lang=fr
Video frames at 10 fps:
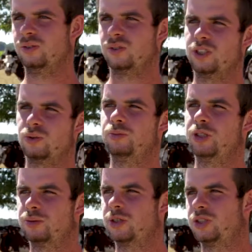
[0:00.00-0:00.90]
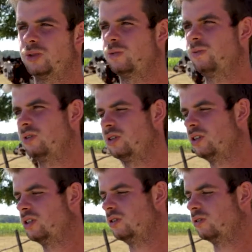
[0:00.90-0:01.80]
donc Titouan Mignot Bréjon.
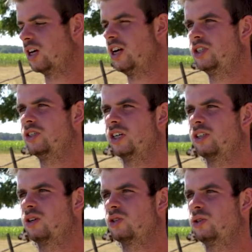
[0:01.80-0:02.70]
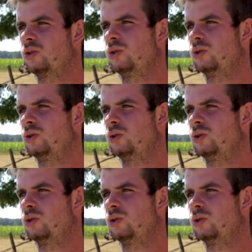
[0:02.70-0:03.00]
Donc à l'âge de 14 ans,